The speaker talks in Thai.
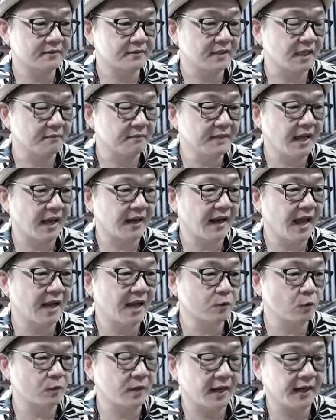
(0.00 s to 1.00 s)
เสริมฐานราก
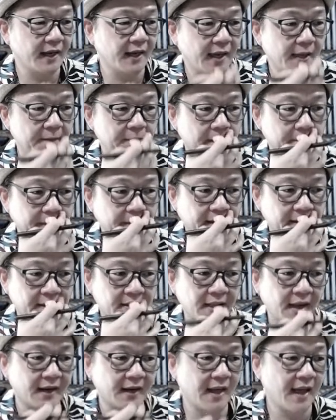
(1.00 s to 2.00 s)
ตรงนั้นนะให้มันเป็น
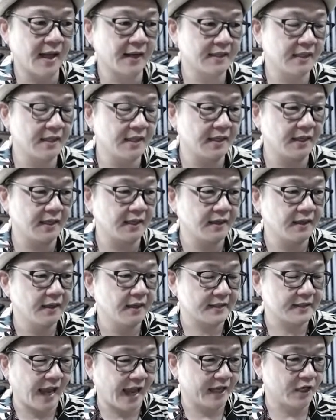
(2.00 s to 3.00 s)
ฐานรากที่
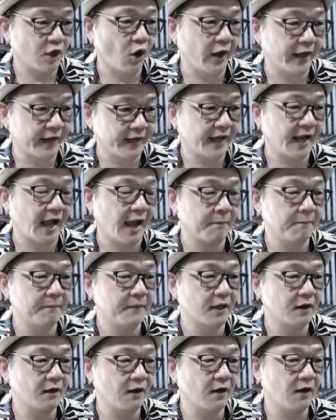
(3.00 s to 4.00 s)
ใหญ่หน่อยนะครับ
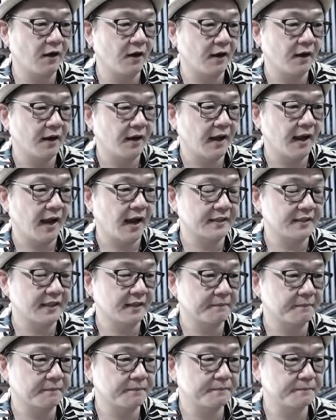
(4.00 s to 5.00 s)
แล้วก็อาจจะ
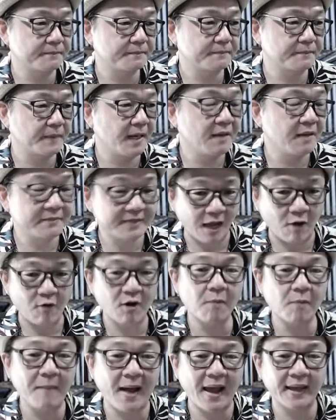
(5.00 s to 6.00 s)
เพิ่มเสา
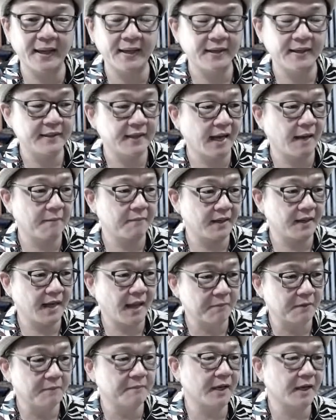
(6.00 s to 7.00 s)
เข้าไปนะครับ แล้วรั
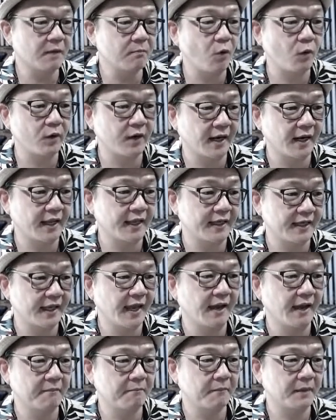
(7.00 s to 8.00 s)
บขึ้นไปข้างบนอะไรเงี้
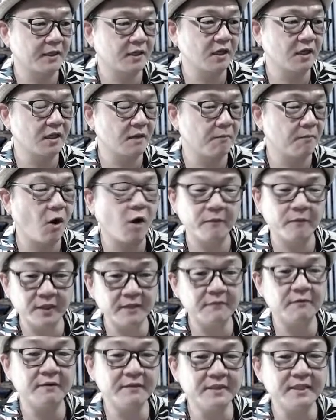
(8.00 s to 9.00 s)
ยมันก็ยังพอวิธี
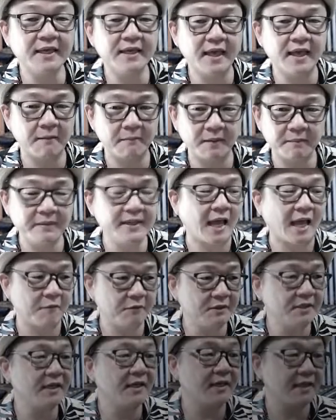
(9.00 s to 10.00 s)
มีวิธีอ่ะมันมีหลาย
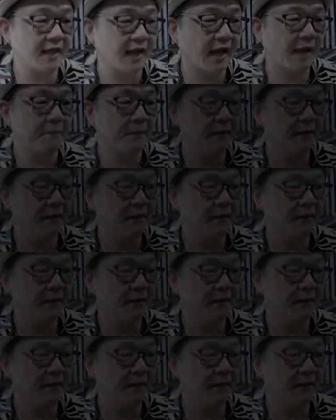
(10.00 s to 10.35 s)
วิธีนะครั